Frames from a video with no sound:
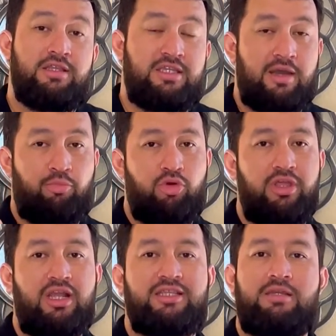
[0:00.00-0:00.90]
ya
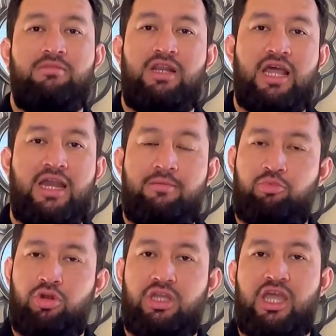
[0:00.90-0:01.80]
pueden asimilar el
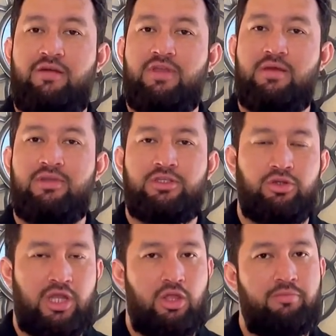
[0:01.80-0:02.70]
por qué había
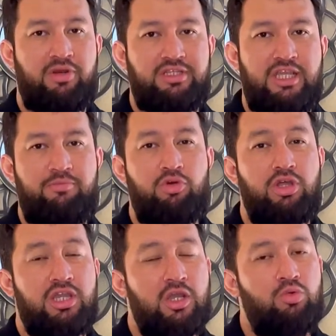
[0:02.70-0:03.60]
mencionado al principio
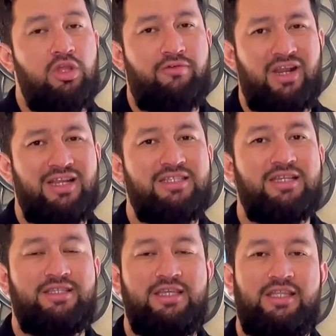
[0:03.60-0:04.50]
de que es una fragancia
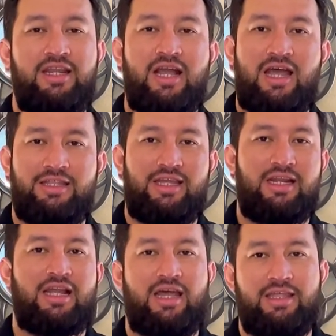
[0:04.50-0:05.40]
cítrica
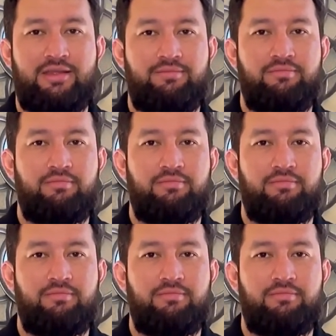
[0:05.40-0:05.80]
atalcada.